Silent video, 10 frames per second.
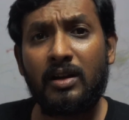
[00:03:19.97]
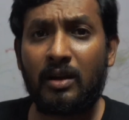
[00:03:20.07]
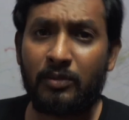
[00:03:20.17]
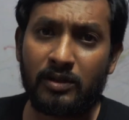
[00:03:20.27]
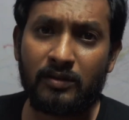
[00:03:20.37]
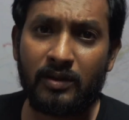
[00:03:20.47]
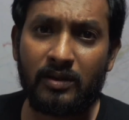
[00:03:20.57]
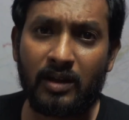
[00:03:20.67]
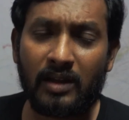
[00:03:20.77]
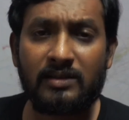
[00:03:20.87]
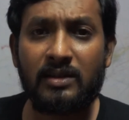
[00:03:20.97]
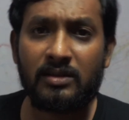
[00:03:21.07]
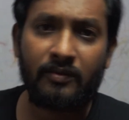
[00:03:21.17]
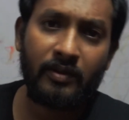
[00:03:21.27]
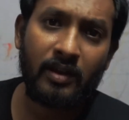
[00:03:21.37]
நம்ம வந்து
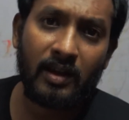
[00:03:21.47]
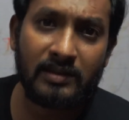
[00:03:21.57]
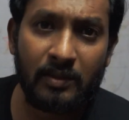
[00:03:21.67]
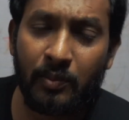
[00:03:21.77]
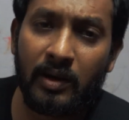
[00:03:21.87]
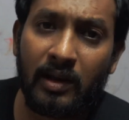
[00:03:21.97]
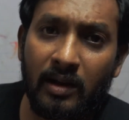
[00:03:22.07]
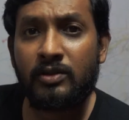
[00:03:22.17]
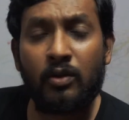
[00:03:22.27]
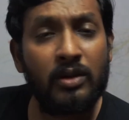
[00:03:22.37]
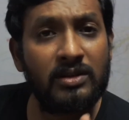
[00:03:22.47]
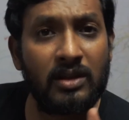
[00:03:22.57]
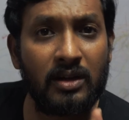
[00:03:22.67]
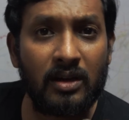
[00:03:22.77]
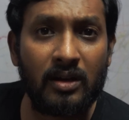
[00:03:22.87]
கேன்சலேஷன் ஃபீயை அக்செப்ட் பண்ணிக்கலாம் சோனி
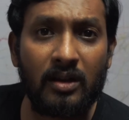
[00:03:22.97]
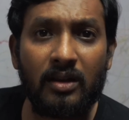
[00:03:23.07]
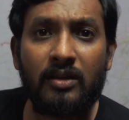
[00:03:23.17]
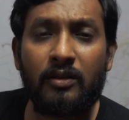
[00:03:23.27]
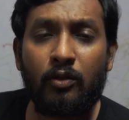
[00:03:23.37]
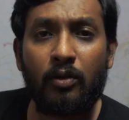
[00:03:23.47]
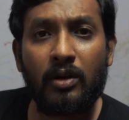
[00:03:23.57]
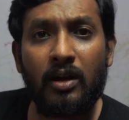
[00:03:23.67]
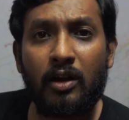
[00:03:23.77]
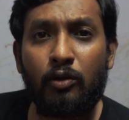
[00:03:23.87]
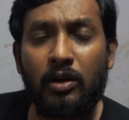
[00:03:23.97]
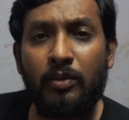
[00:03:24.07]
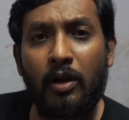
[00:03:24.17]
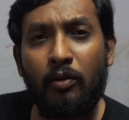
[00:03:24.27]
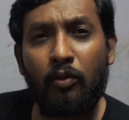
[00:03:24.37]
சென்டரில் தான் இது டோட்டலாக
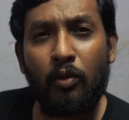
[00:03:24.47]
அக்கௌண்டபிள் அவங்க